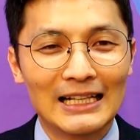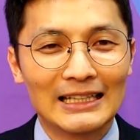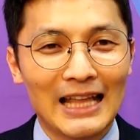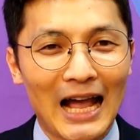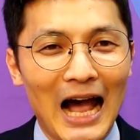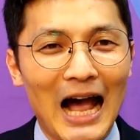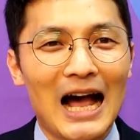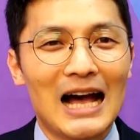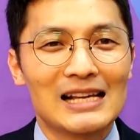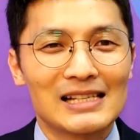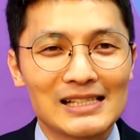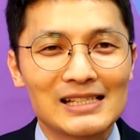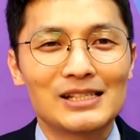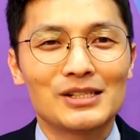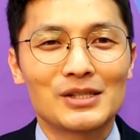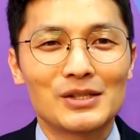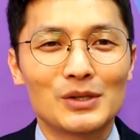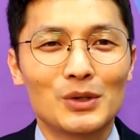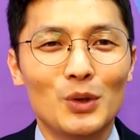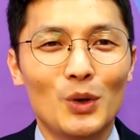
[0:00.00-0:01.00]
다
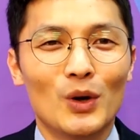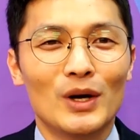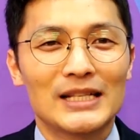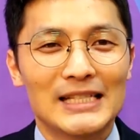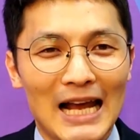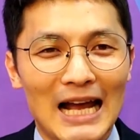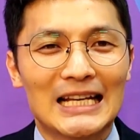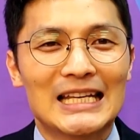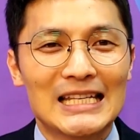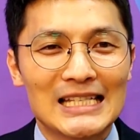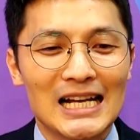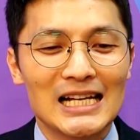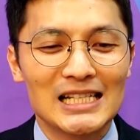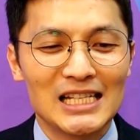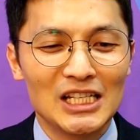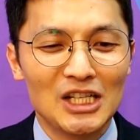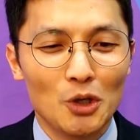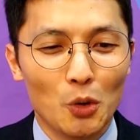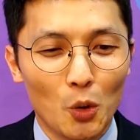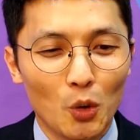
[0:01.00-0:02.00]
스스로 자기
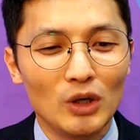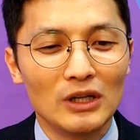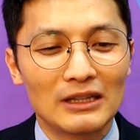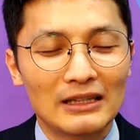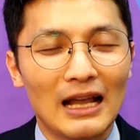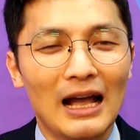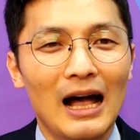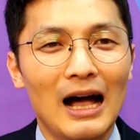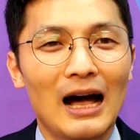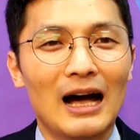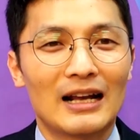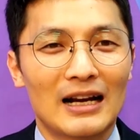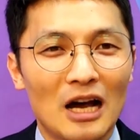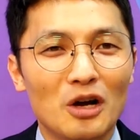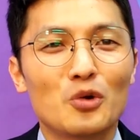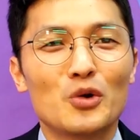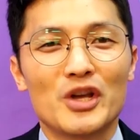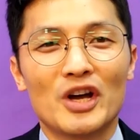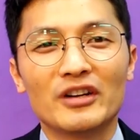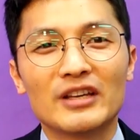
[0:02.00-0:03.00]
자신이
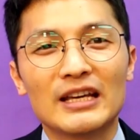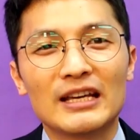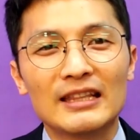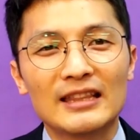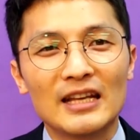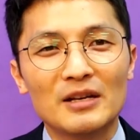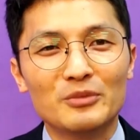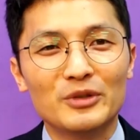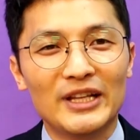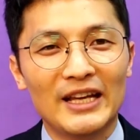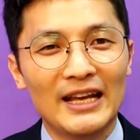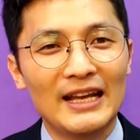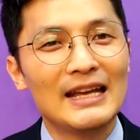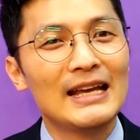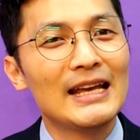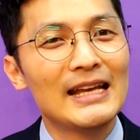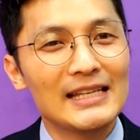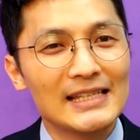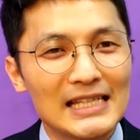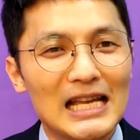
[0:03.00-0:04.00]
옳다라고 여기기
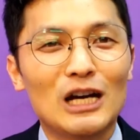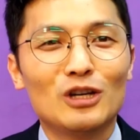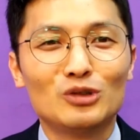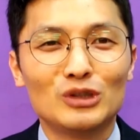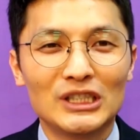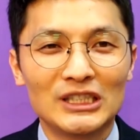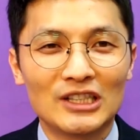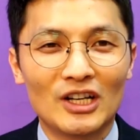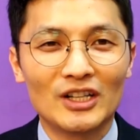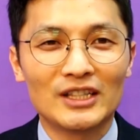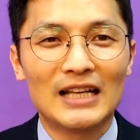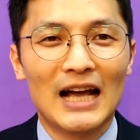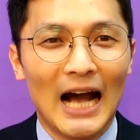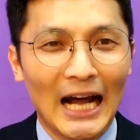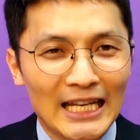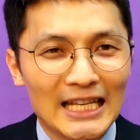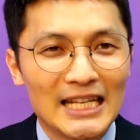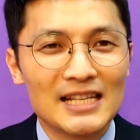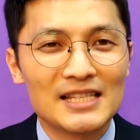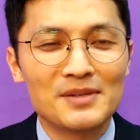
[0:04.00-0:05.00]
때문에 싸우는 것
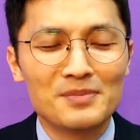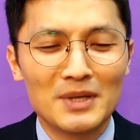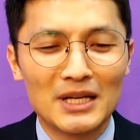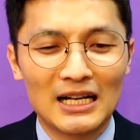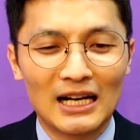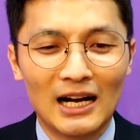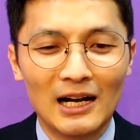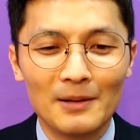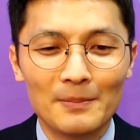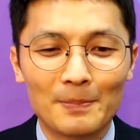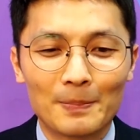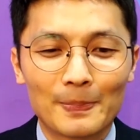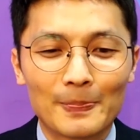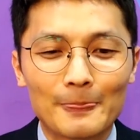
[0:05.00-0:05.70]
아니겠습니까?